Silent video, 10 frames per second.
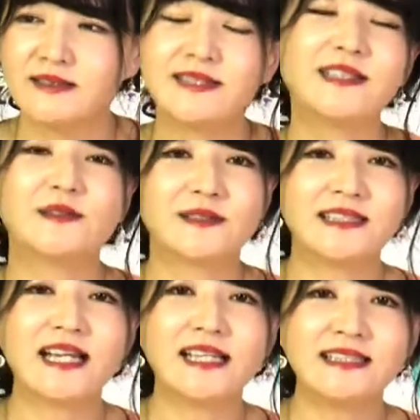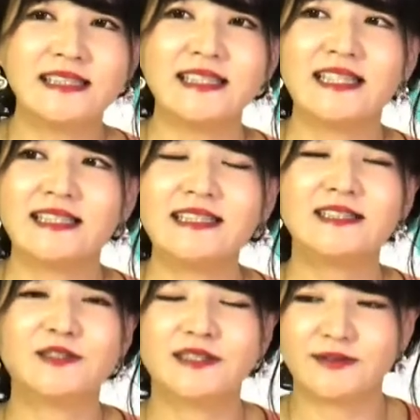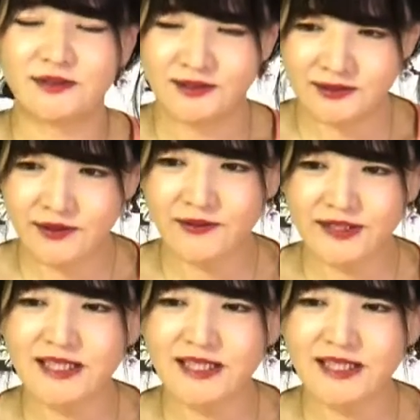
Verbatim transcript: 次の時代にいい国を作ろう、